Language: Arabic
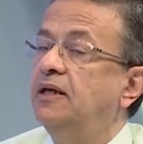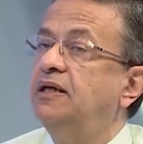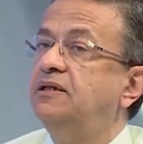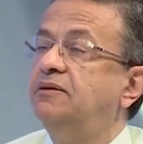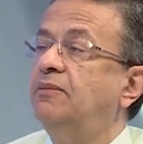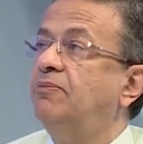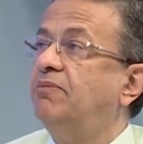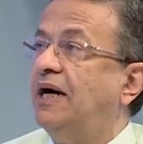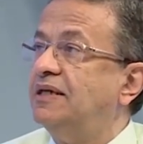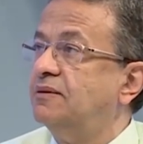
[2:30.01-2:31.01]
الاهتمام
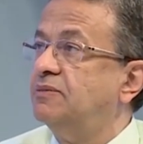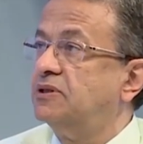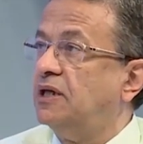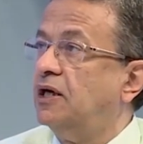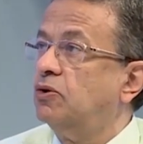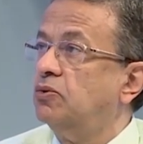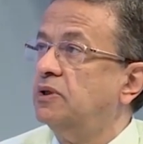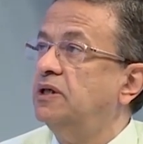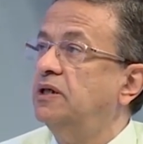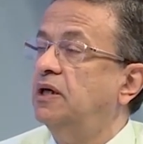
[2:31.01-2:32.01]
بعدم التعرض
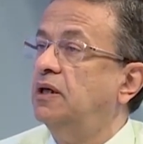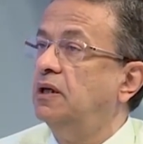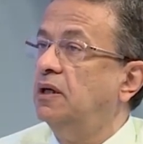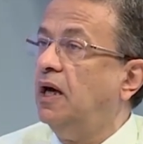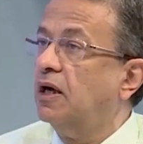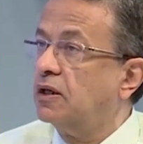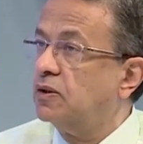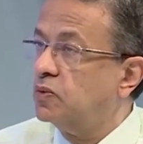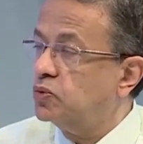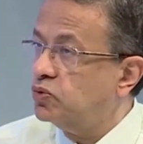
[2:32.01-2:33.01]

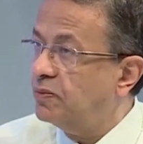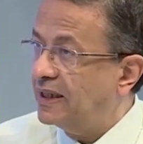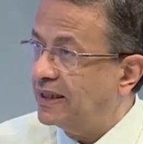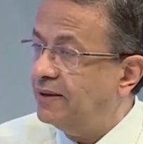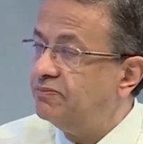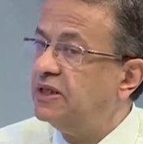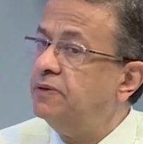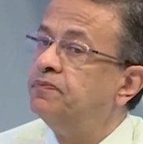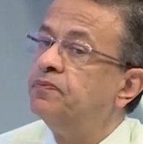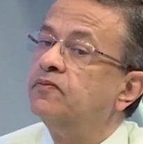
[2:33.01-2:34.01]
للحراره والرطوبه الجامده